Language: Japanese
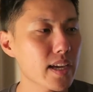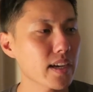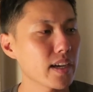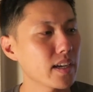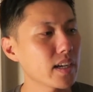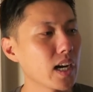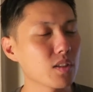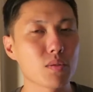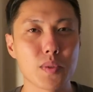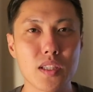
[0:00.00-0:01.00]
然
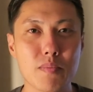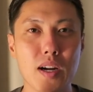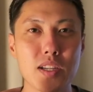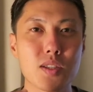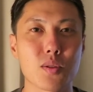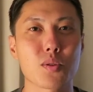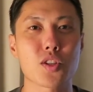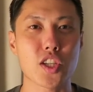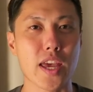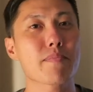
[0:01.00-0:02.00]
あのミニマリスト
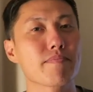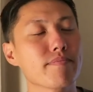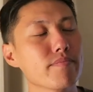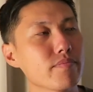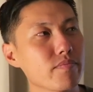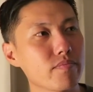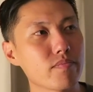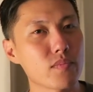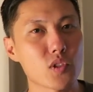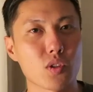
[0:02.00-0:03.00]
として、
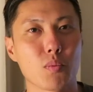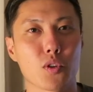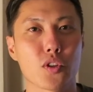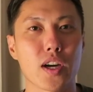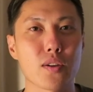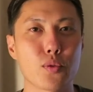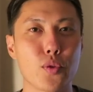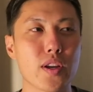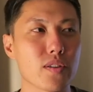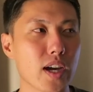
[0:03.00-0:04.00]
うん、そのものが
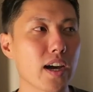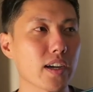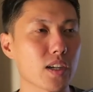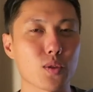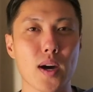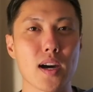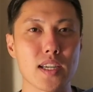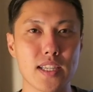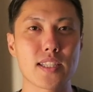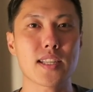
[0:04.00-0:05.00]
増える感覚
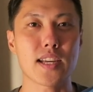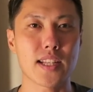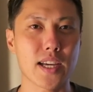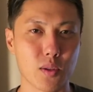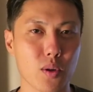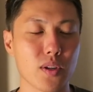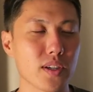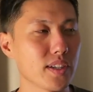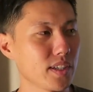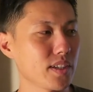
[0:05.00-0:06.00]
は一切ないと
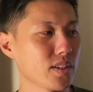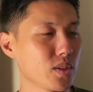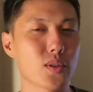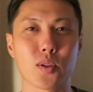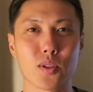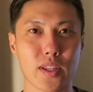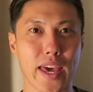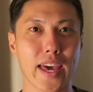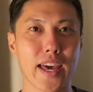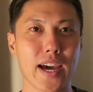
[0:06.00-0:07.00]
いうこと
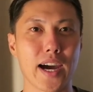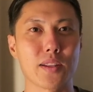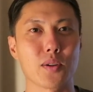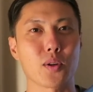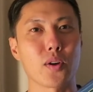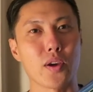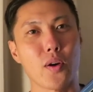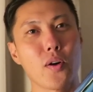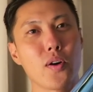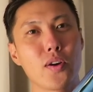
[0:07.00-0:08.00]
であのこれ
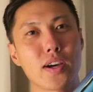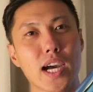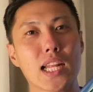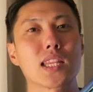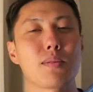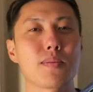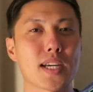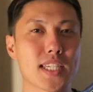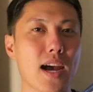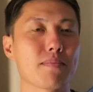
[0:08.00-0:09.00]
を買ってみ
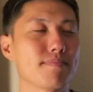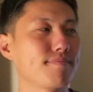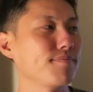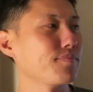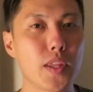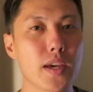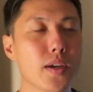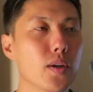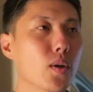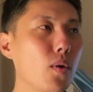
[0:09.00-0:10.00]
ました
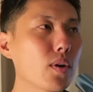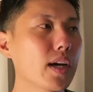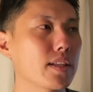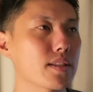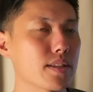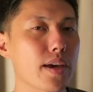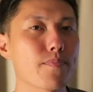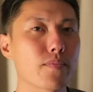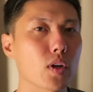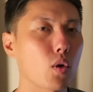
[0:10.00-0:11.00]
で今回です
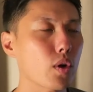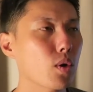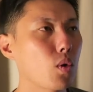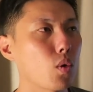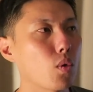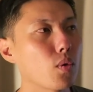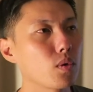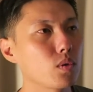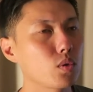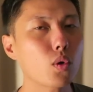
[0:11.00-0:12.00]
ねこれを
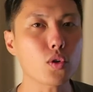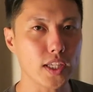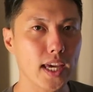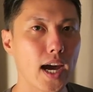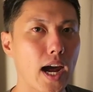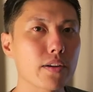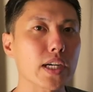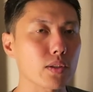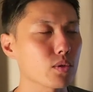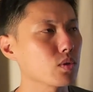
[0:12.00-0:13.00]
どこに貼
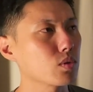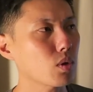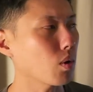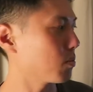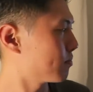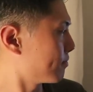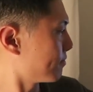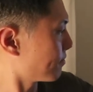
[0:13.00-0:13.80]
るかというと